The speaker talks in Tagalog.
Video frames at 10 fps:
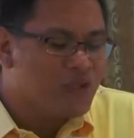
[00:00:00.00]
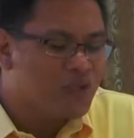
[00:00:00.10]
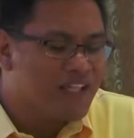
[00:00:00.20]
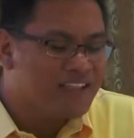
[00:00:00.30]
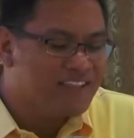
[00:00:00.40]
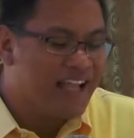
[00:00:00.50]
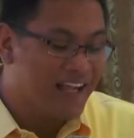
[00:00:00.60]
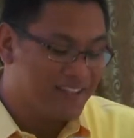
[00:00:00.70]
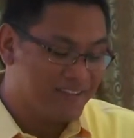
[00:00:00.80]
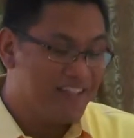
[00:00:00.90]
Claudette
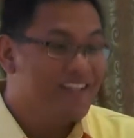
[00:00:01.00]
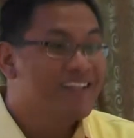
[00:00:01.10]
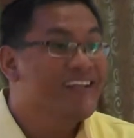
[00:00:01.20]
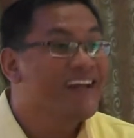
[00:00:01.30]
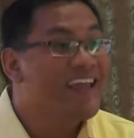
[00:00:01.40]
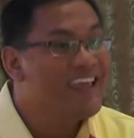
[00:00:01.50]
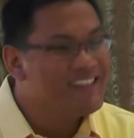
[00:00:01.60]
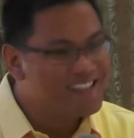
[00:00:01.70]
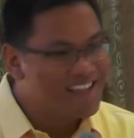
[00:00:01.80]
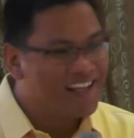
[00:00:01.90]
ng
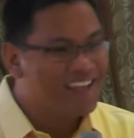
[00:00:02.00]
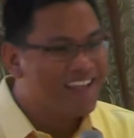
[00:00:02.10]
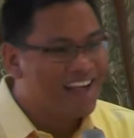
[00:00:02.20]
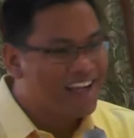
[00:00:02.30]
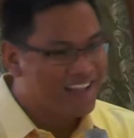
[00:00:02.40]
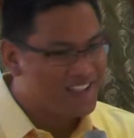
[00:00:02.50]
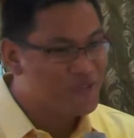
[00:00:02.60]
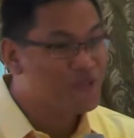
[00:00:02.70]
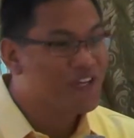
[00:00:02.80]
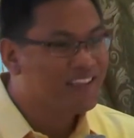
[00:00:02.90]
grades ng kanyang ah,
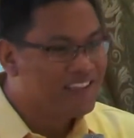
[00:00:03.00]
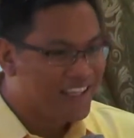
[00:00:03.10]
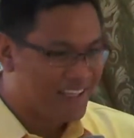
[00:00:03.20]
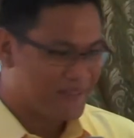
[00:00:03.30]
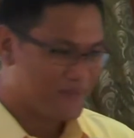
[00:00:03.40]
estudyante.